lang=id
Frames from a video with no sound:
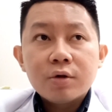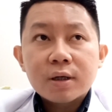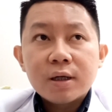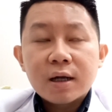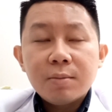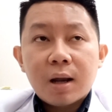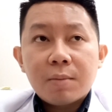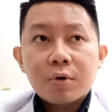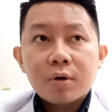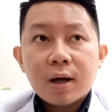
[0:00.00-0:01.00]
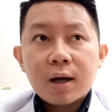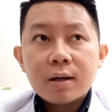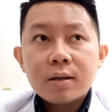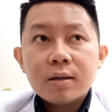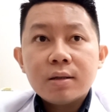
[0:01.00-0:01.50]
sendiri
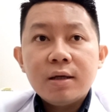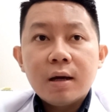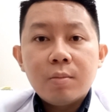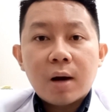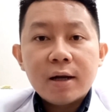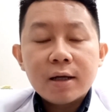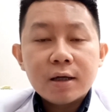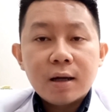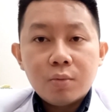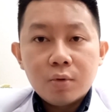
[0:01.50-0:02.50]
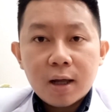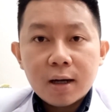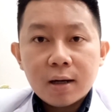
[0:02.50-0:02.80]
melaporkan tiga ada yang 3 bulan,